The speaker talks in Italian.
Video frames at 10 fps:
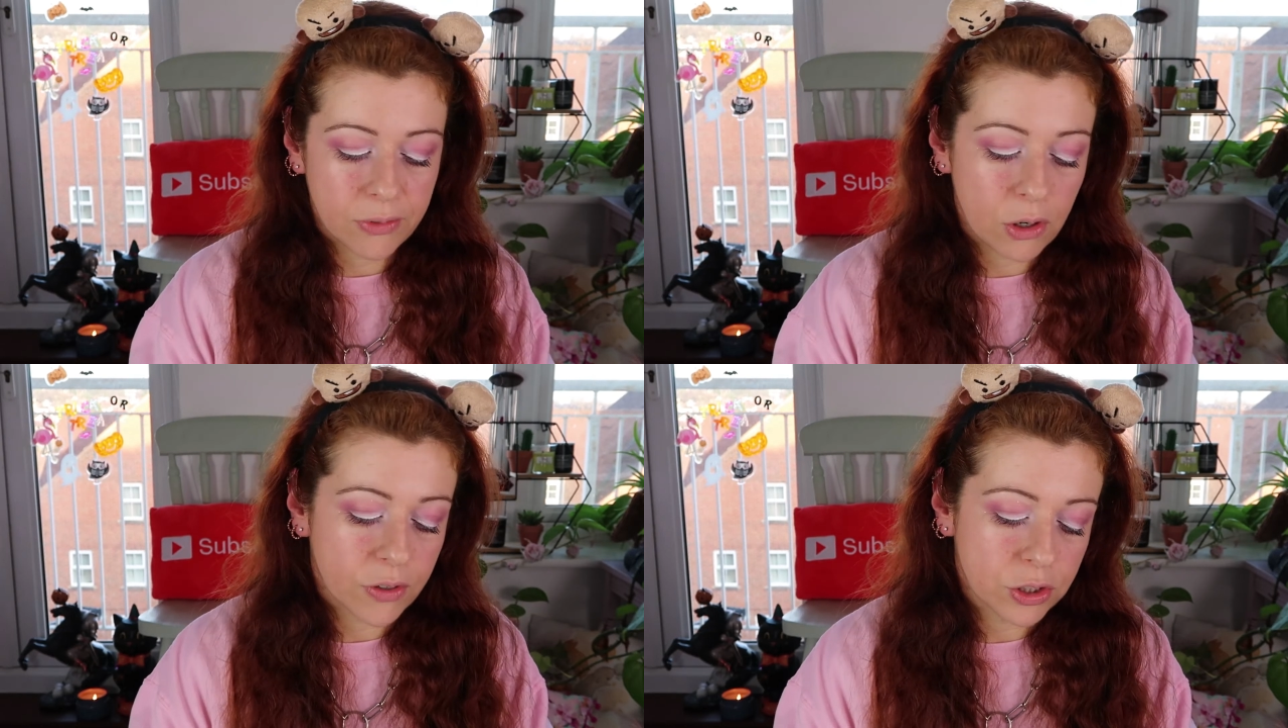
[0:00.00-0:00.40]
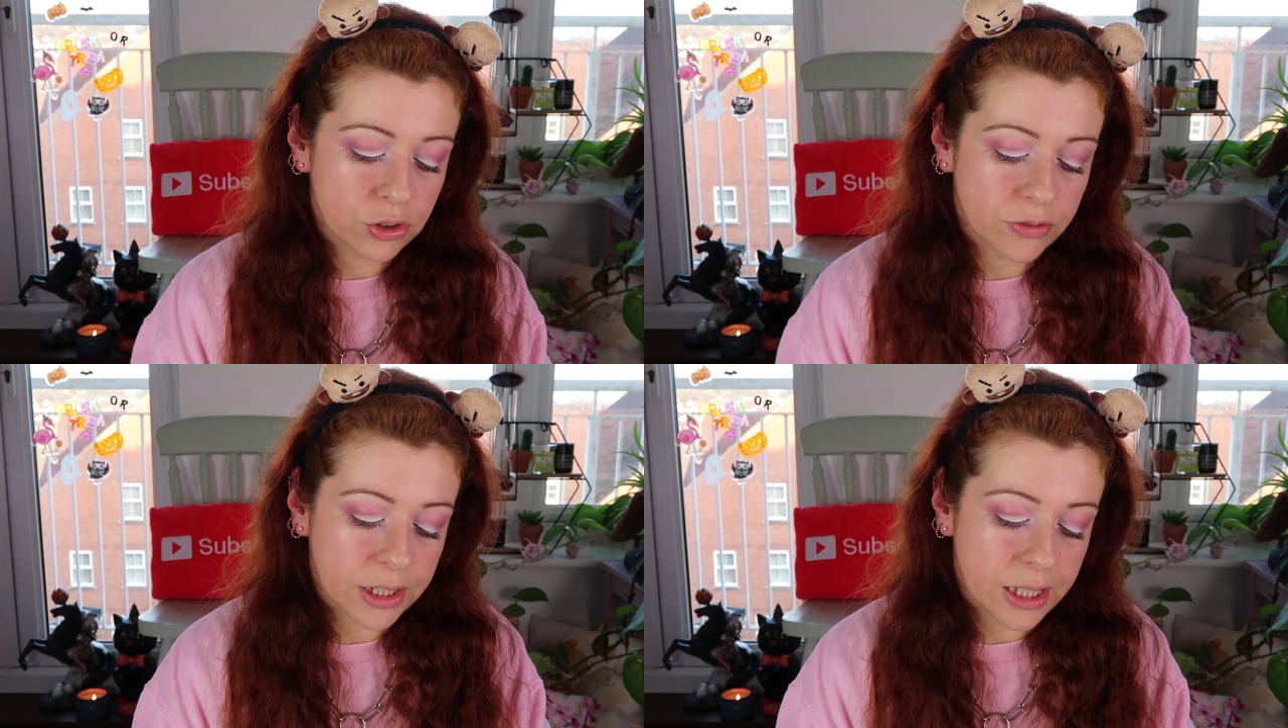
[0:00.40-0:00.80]
ve lo
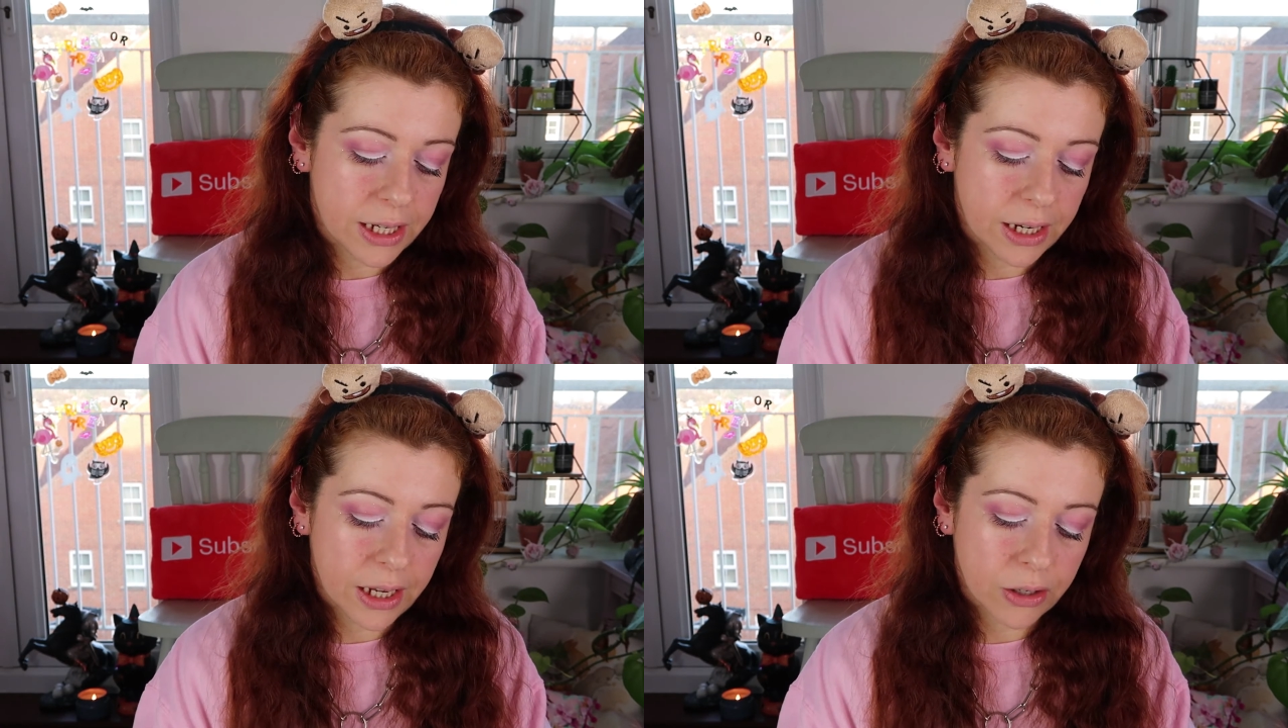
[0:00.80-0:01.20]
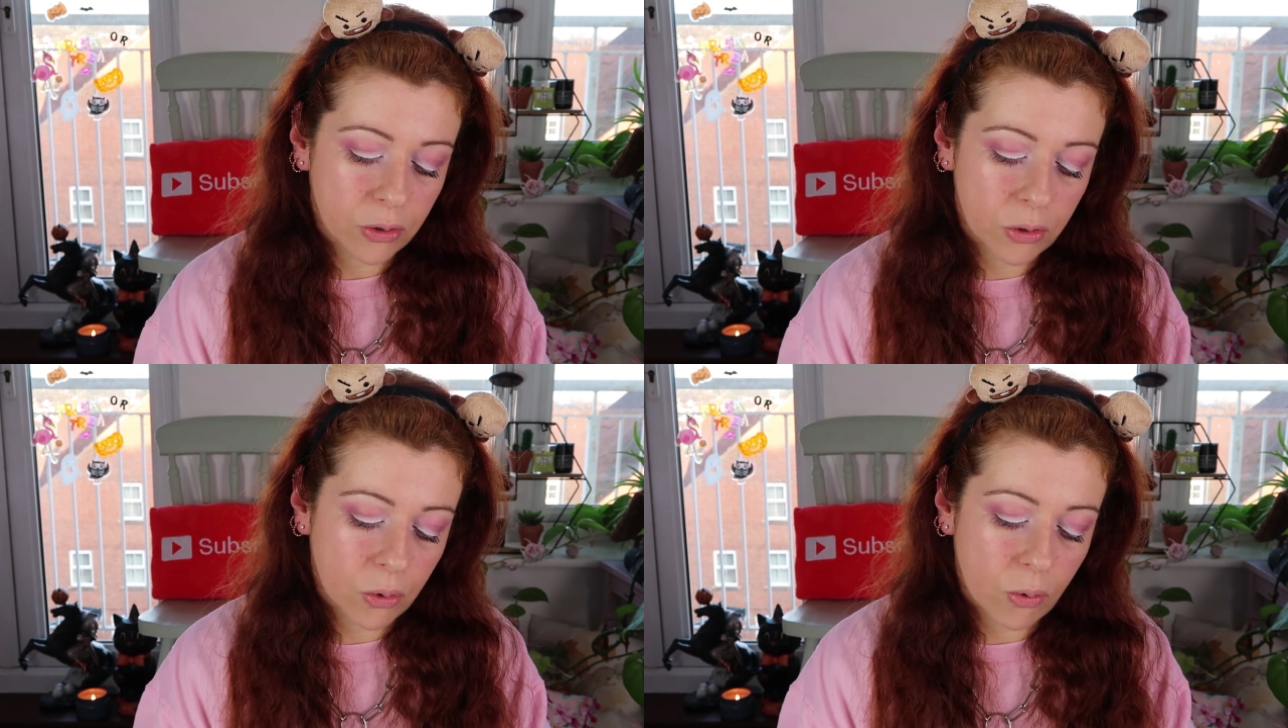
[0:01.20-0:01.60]
faccio vedere,
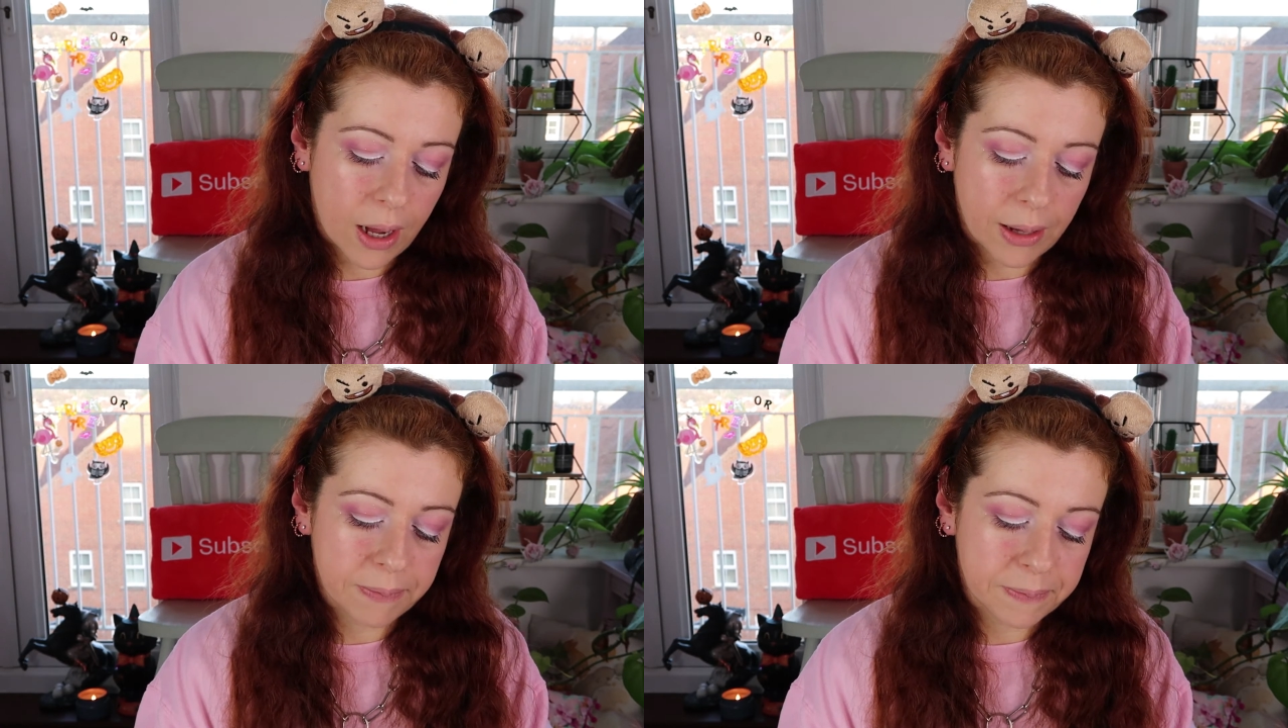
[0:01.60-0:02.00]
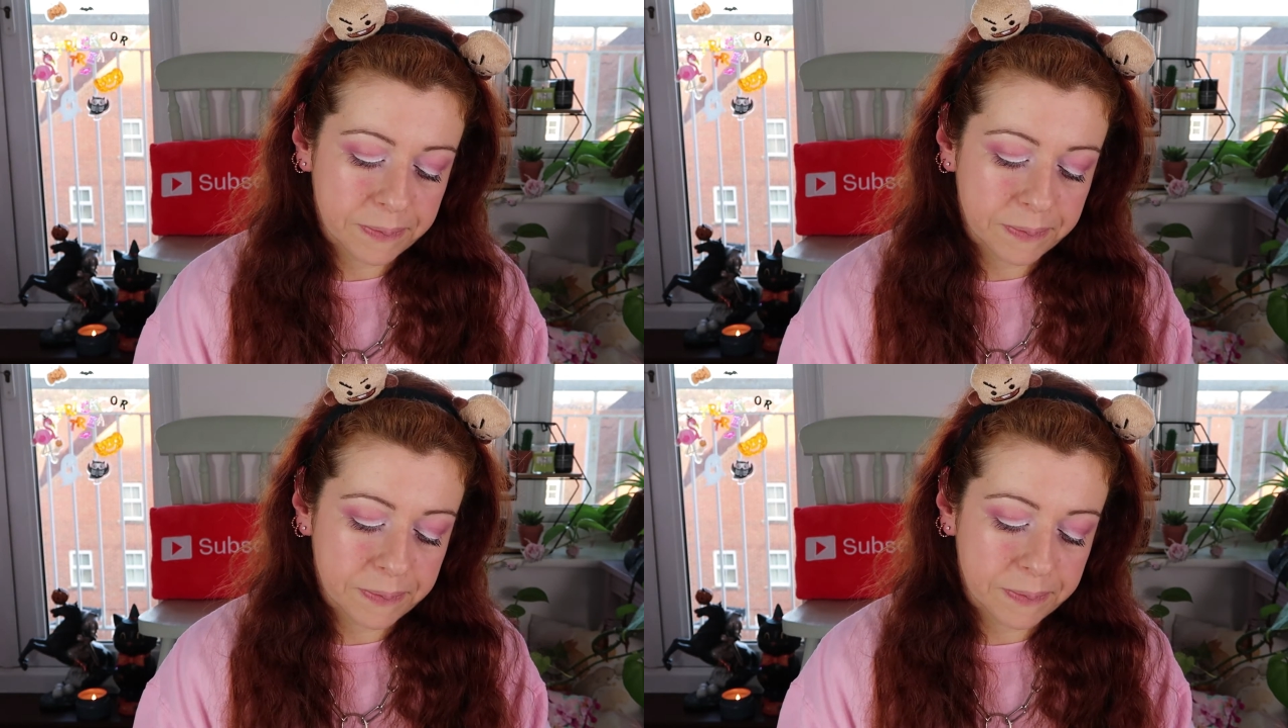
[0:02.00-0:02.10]
eccolo qua